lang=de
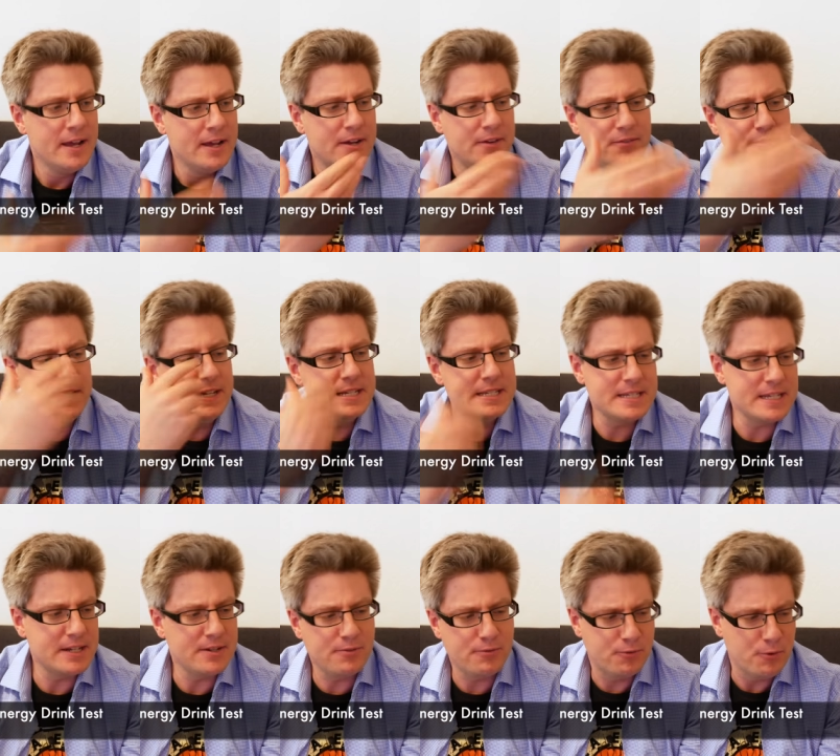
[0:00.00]
Wir
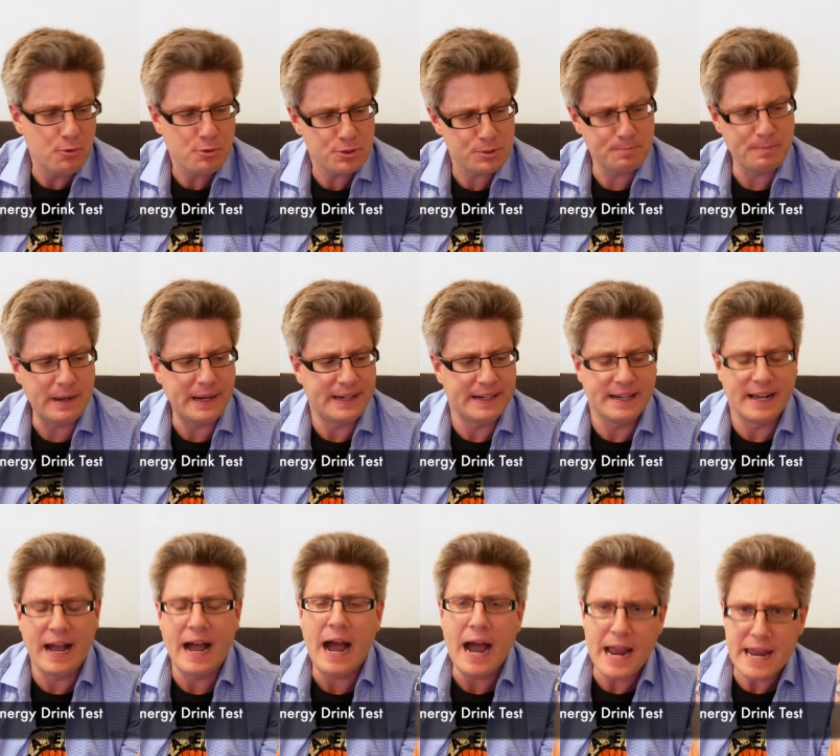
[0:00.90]
sind
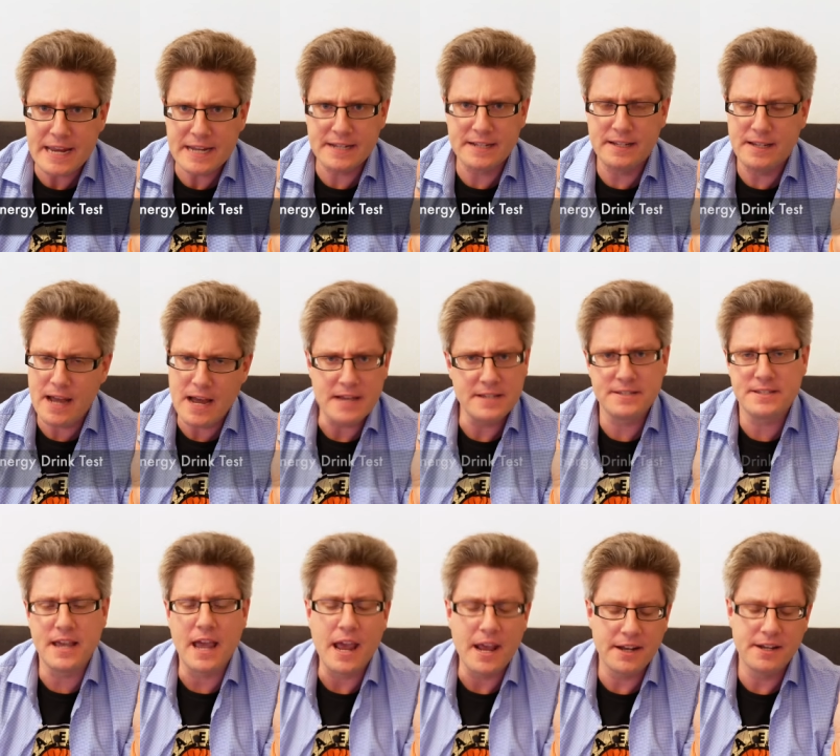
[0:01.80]
Fußball High
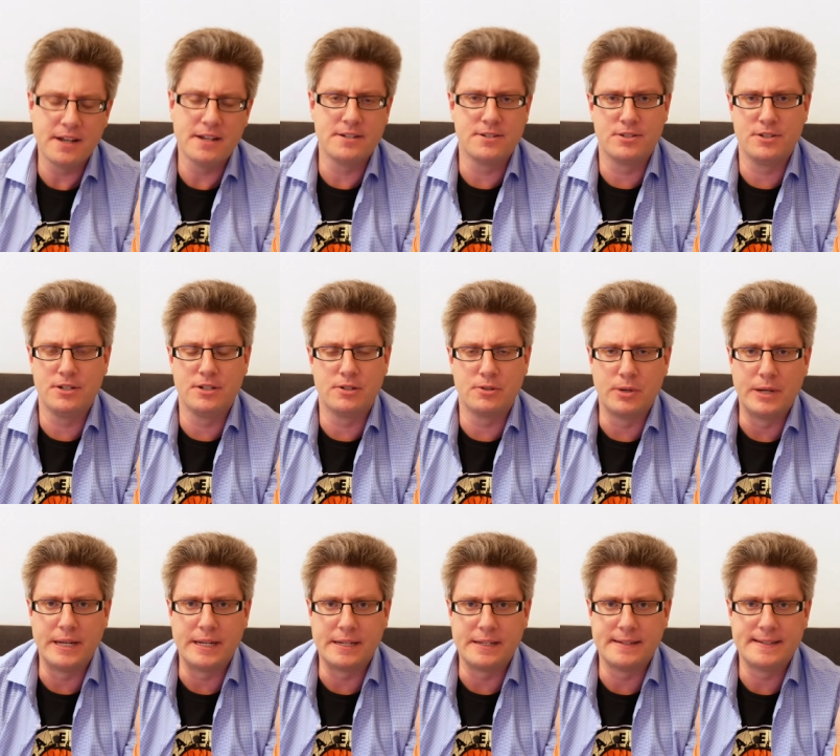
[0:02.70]
Class Energy
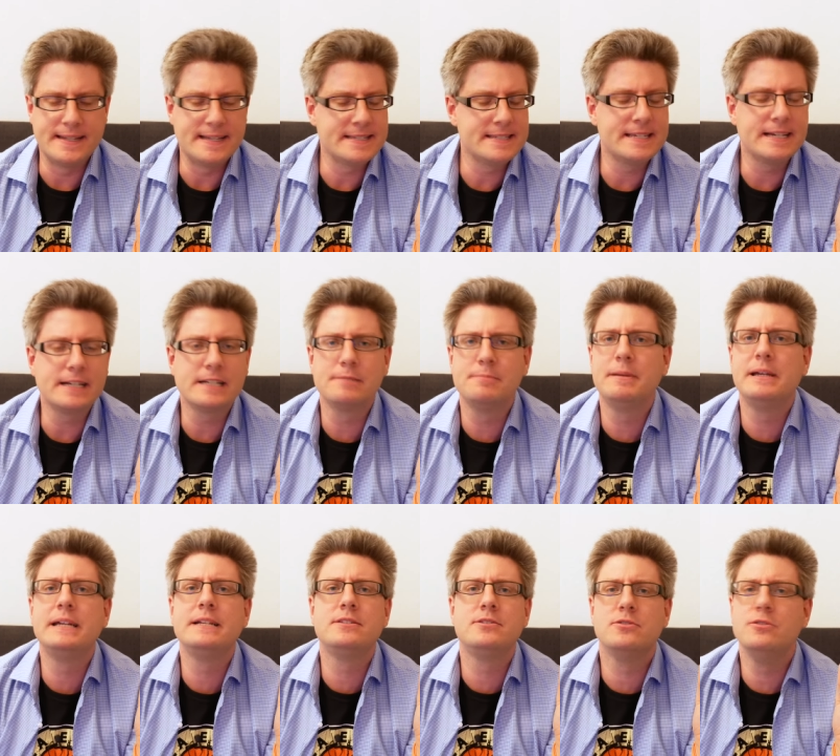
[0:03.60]
Drink. Das sagt
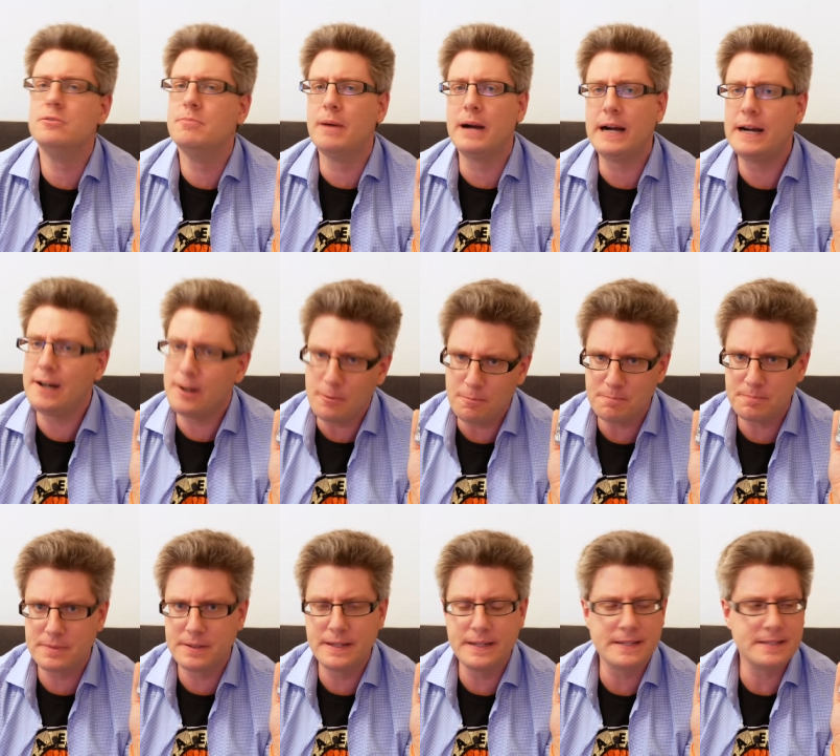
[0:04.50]
mir jetzt
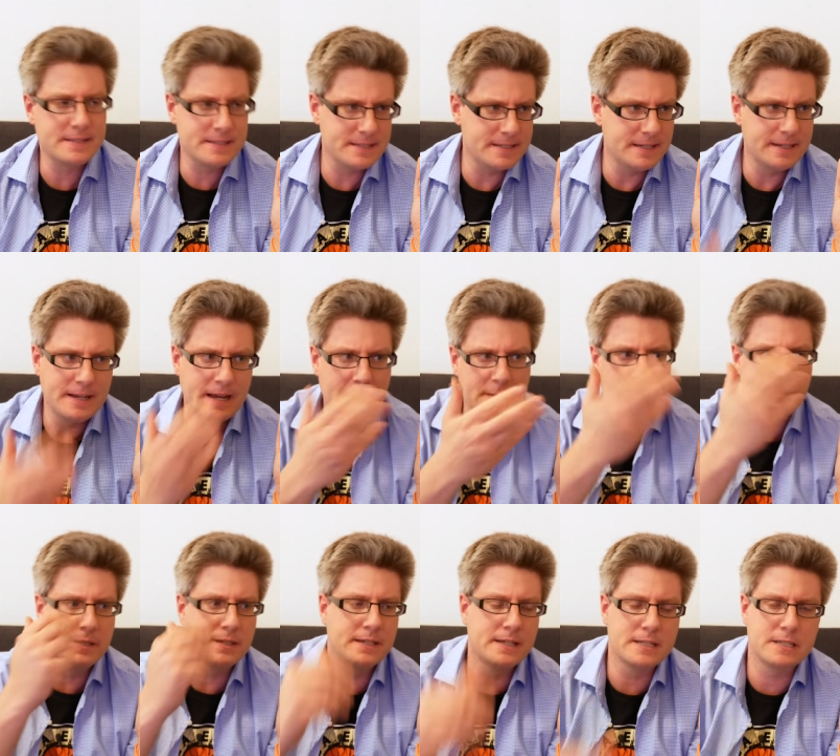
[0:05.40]
überhaupt nichts, den
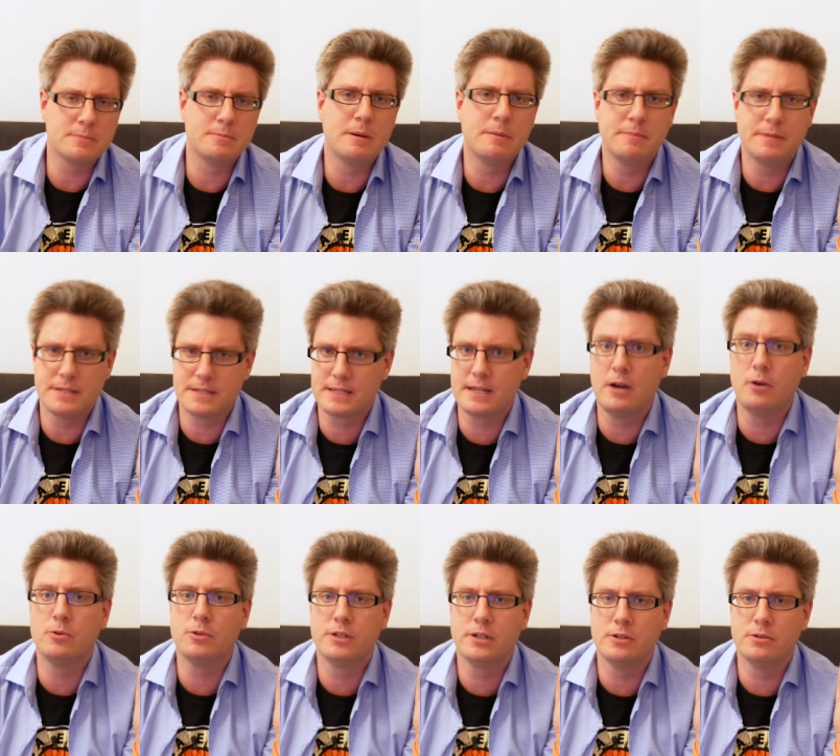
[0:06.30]
habe ich jetzt beim
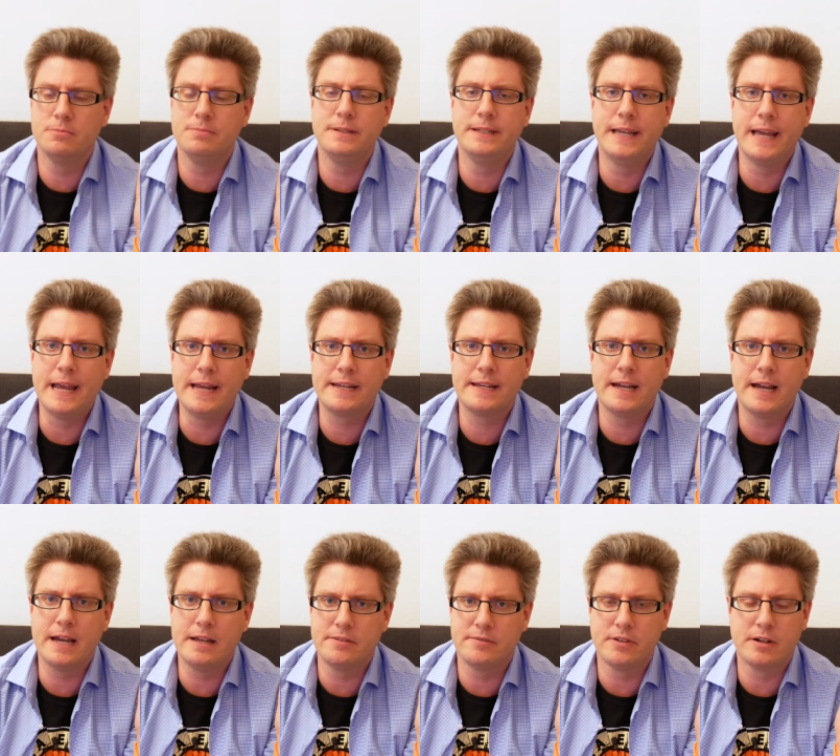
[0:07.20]
Discounter um die
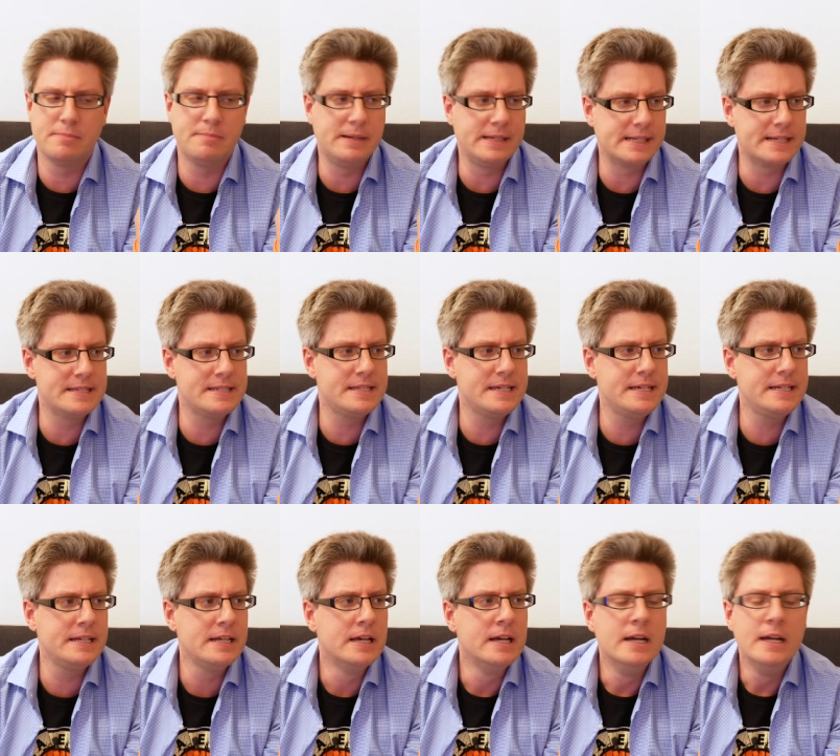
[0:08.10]
Ecke einfach mal
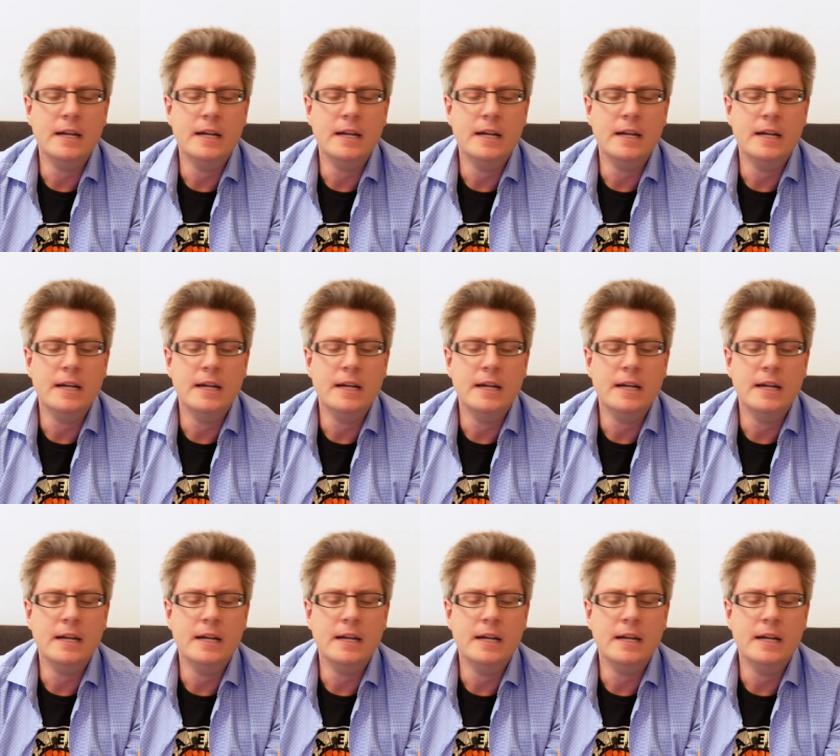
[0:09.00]
gesehen.